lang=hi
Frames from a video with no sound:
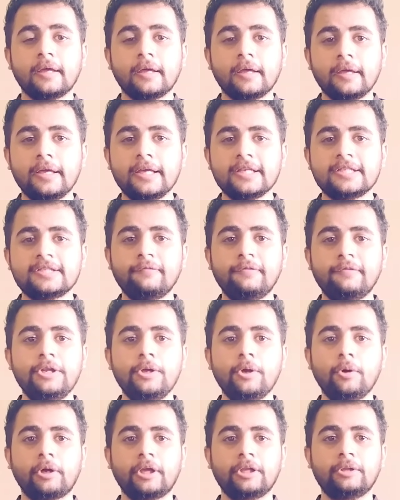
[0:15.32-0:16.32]
इस
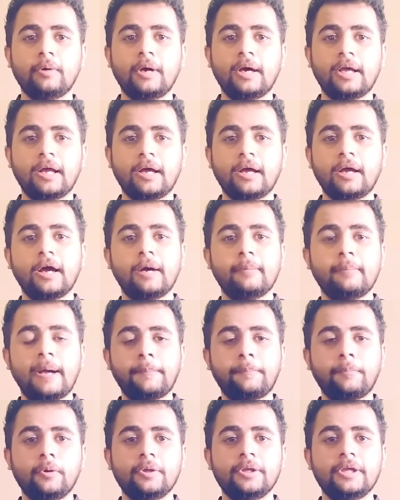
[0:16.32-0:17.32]
वीडियो के द्वारा हम
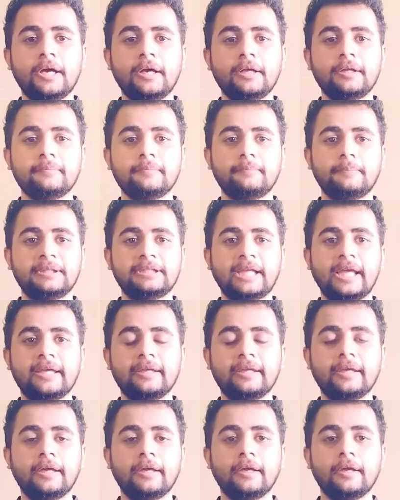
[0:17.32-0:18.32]
आपको यह
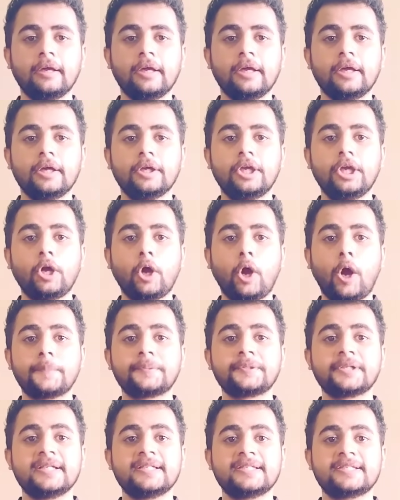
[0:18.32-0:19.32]
बताएंगे कि
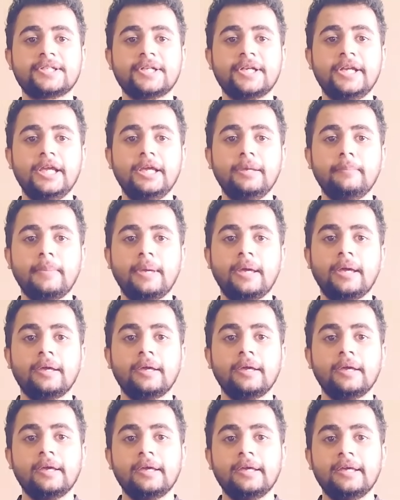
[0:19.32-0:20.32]
ऑप्शन ट्रेडिंग
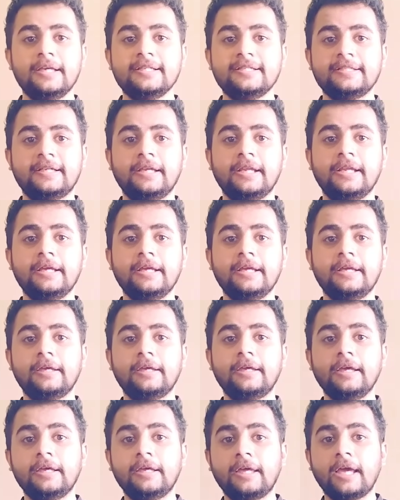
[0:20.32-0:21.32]
में इस ग्रीक
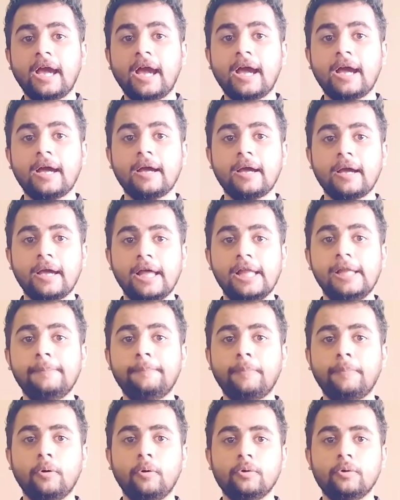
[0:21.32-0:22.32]
की क्या
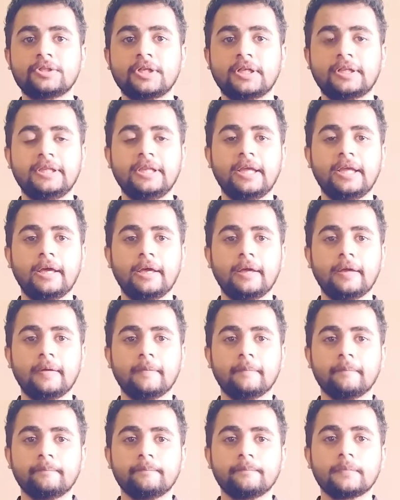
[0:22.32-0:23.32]
हेल्प हो सकती है
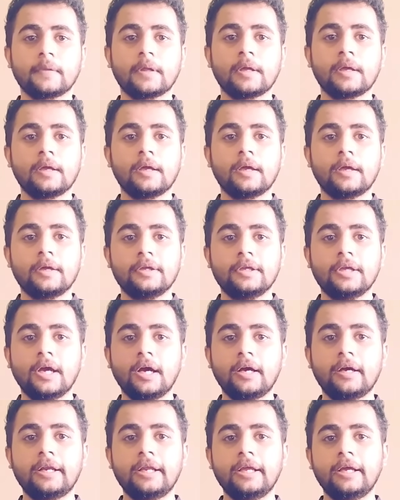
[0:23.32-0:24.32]

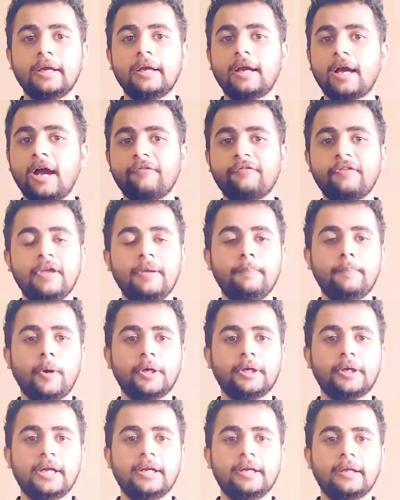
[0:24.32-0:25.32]
यह ग्रीक काफी
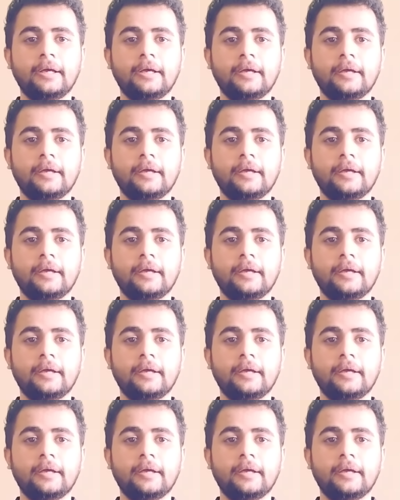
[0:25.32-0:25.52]
इम्पोर्टेंट है